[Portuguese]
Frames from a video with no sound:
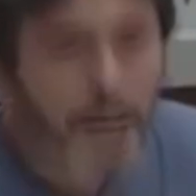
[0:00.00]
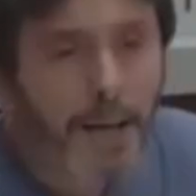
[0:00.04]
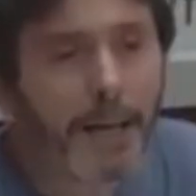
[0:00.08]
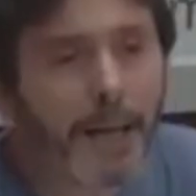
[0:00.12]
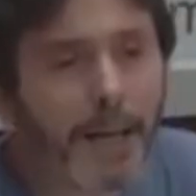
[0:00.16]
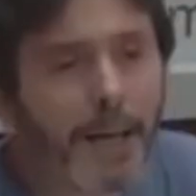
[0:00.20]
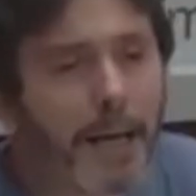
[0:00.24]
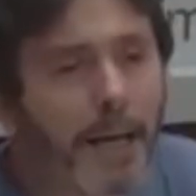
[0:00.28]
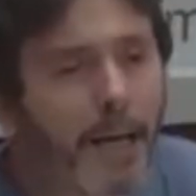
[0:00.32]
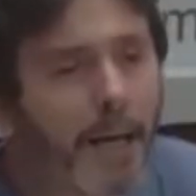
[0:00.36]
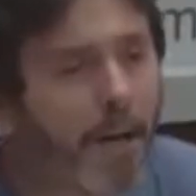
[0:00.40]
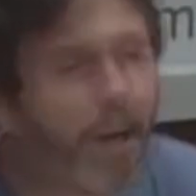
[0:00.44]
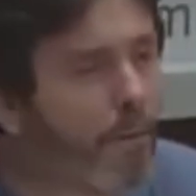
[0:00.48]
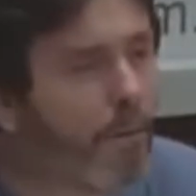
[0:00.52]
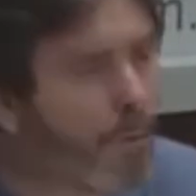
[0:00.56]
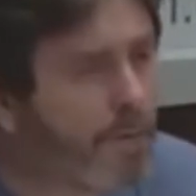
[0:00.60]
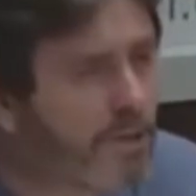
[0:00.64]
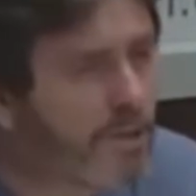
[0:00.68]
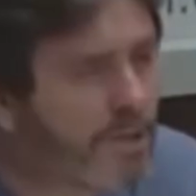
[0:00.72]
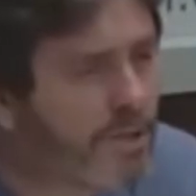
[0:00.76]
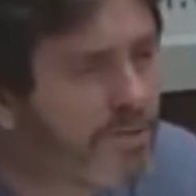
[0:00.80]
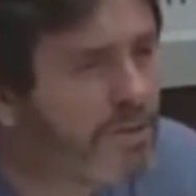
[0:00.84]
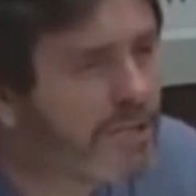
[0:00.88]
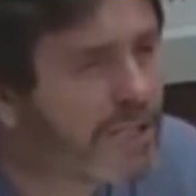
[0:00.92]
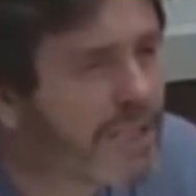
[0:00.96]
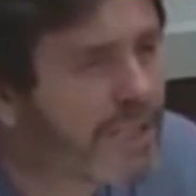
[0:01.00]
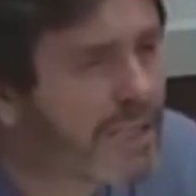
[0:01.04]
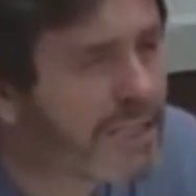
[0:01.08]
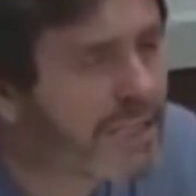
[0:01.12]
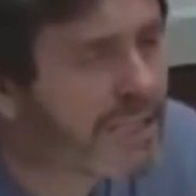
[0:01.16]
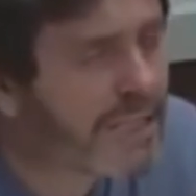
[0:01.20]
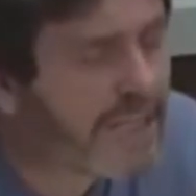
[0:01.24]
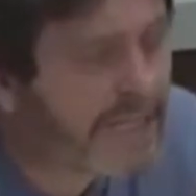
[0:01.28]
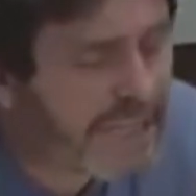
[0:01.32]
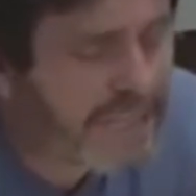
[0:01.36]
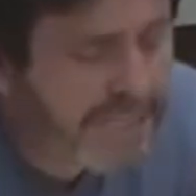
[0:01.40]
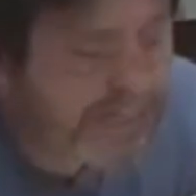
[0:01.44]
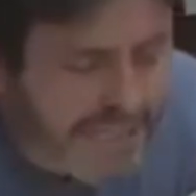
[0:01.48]
É onde você
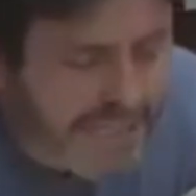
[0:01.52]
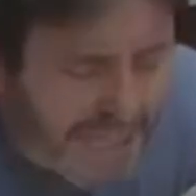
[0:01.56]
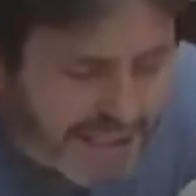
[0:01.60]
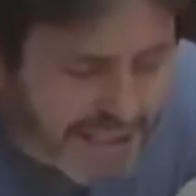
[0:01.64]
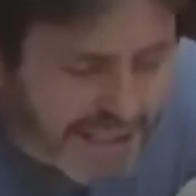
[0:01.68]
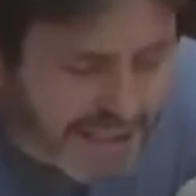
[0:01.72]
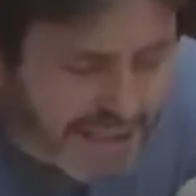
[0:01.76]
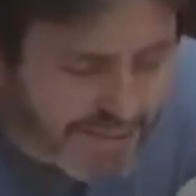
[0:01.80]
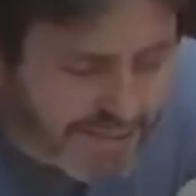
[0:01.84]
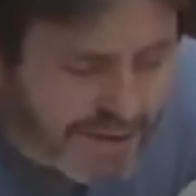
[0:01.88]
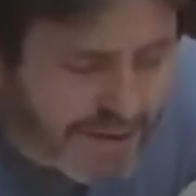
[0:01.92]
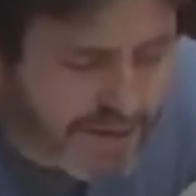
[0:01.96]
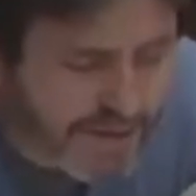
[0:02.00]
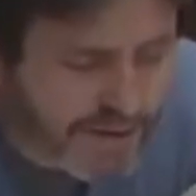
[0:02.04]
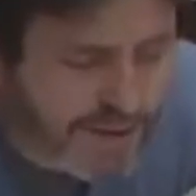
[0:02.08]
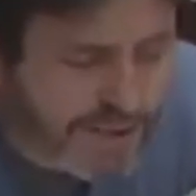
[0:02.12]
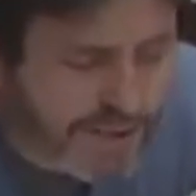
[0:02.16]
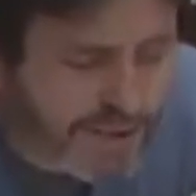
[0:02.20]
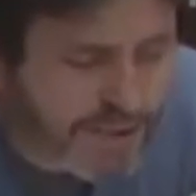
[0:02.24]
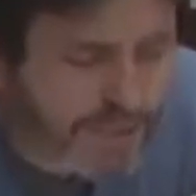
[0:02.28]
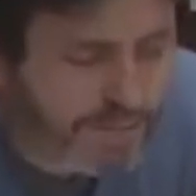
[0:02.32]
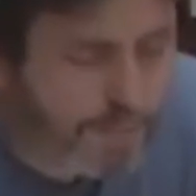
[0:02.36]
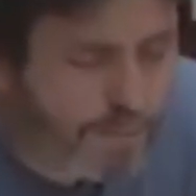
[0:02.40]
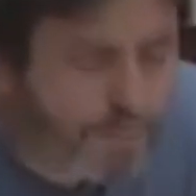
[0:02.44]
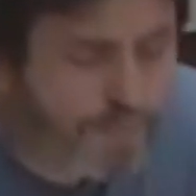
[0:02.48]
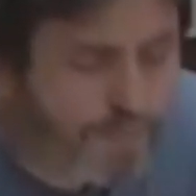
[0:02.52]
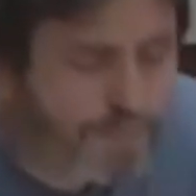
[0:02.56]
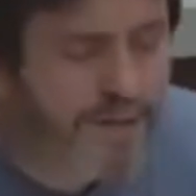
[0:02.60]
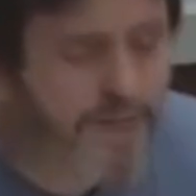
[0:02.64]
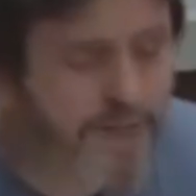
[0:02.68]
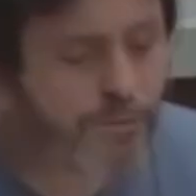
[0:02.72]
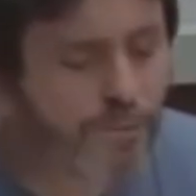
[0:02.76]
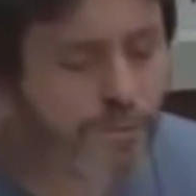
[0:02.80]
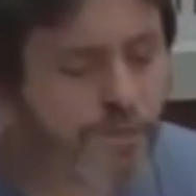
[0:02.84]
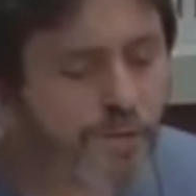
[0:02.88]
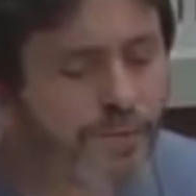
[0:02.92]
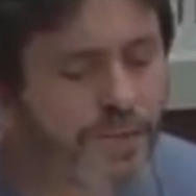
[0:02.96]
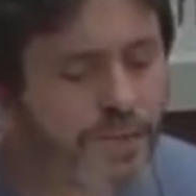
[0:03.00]
tem exatamente esse
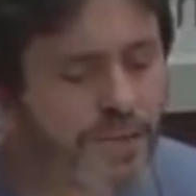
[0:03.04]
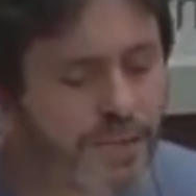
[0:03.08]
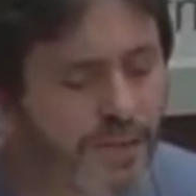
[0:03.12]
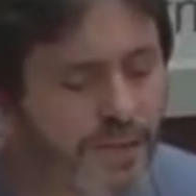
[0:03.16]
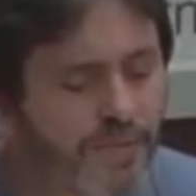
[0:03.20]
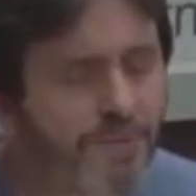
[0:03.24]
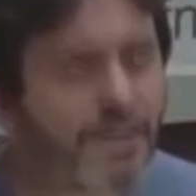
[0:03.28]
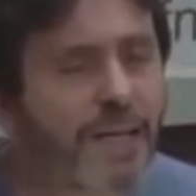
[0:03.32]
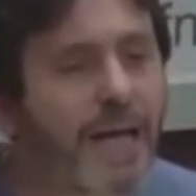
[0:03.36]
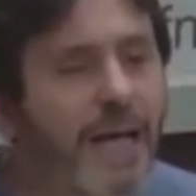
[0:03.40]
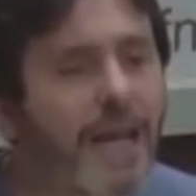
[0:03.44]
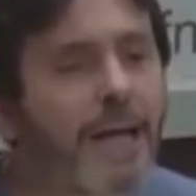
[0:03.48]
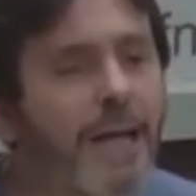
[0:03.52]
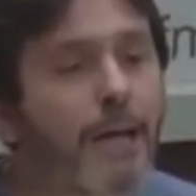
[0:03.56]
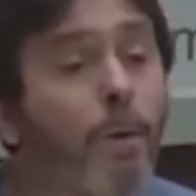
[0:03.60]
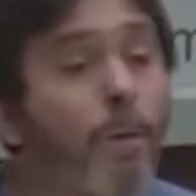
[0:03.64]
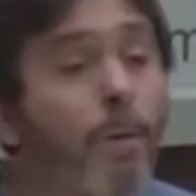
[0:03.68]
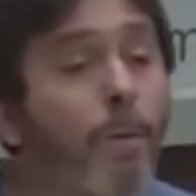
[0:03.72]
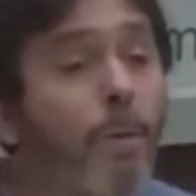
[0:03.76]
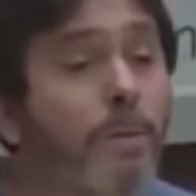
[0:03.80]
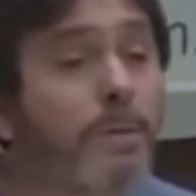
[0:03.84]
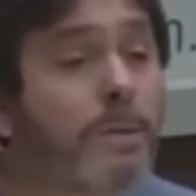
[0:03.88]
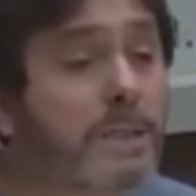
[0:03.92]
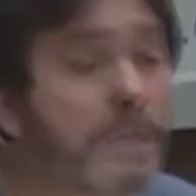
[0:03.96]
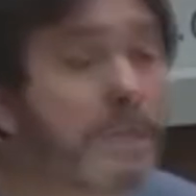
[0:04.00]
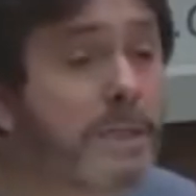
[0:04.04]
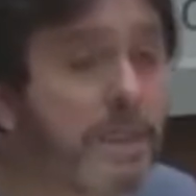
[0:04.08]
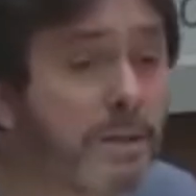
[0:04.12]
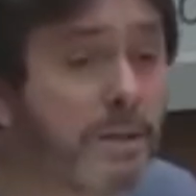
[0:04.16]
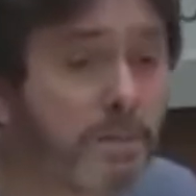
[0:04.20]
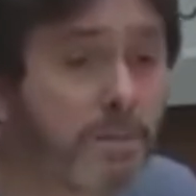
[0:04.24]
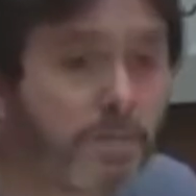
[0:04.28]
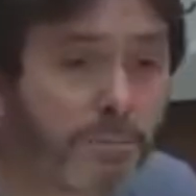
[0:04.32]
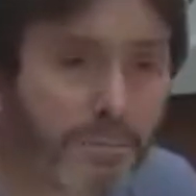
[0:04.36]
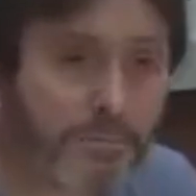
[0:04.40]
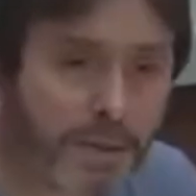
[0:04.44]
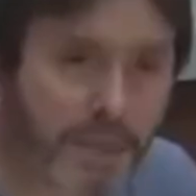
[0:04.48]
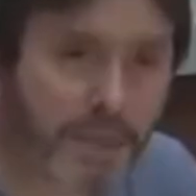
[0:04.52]
momento de você ficar
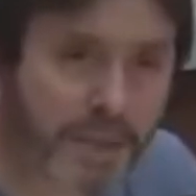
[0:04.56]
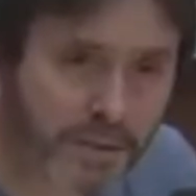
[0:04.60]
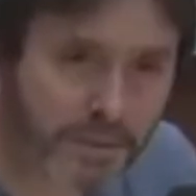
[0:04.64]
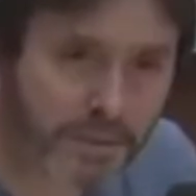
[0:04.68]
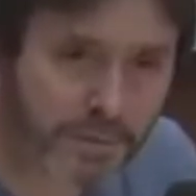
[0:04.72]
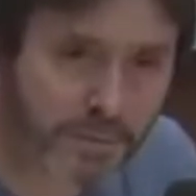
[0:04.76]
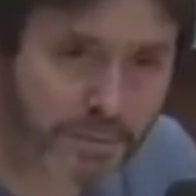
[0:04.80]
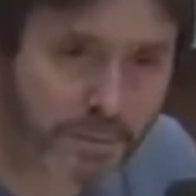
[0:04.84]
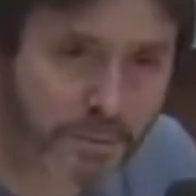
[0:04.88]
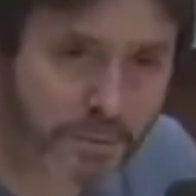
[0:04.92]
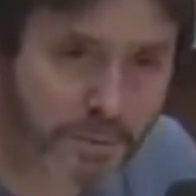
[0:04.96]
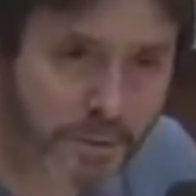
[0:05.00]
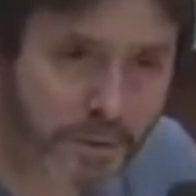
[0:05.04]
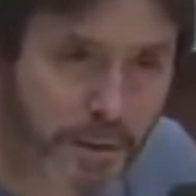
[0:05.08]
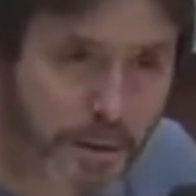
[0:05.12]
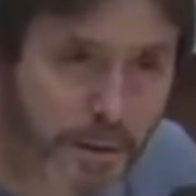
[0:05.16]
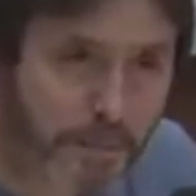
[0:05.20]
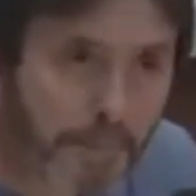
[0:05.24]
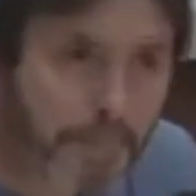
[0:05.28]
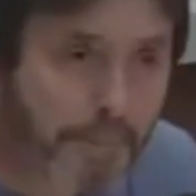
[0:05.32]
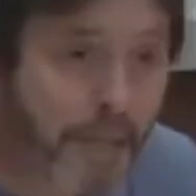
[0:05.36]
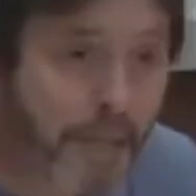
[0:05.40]
consigo mesmo,